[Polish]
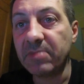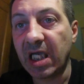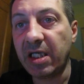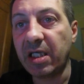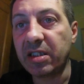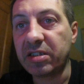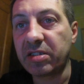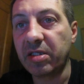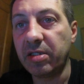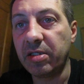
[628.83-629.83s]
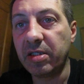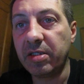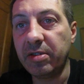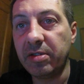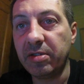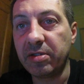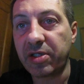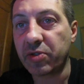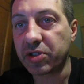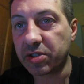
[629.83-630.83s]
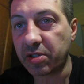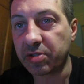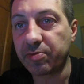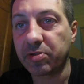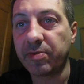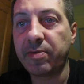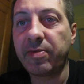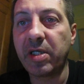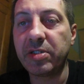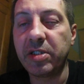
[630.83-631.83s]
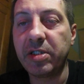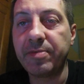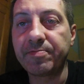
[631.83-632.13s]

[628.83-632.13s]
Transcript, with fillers: jest yy, cały czas rozbudowywany